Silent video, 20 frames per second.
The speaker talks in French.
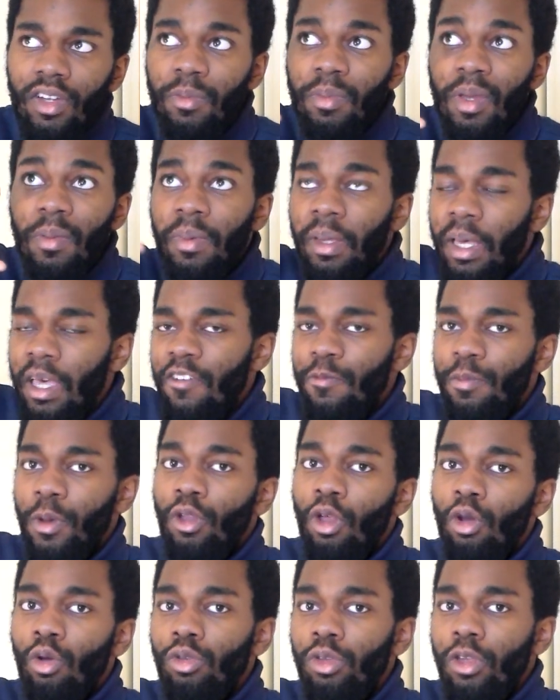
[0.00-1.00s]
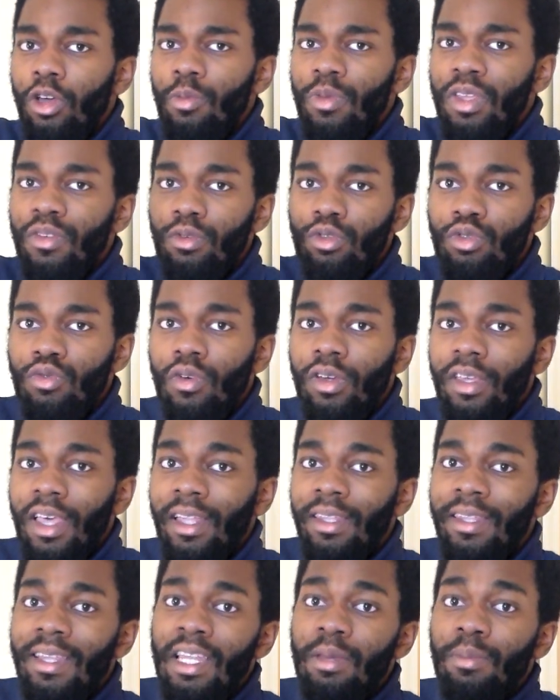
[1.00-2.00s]
les mêmes rêves pendant longtemps, mais ils vont souvent
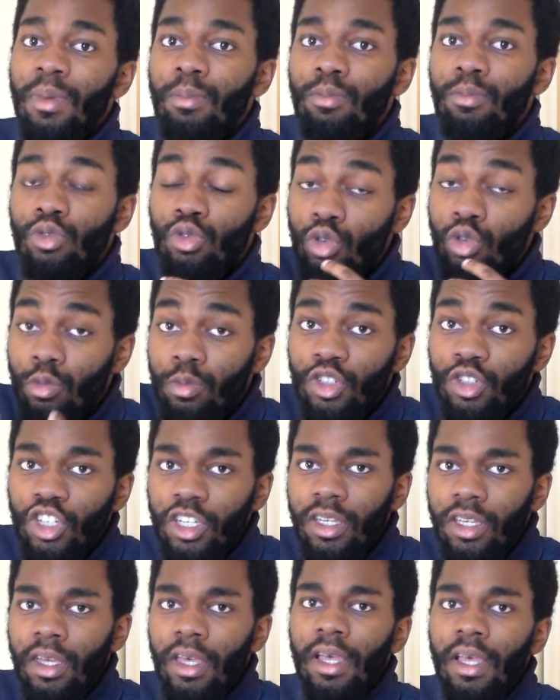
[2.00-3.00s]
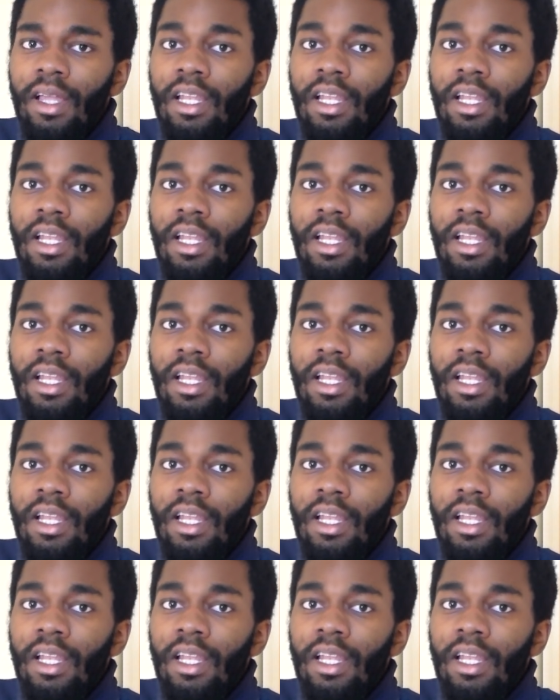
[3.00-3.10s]
garder les mêmes objets,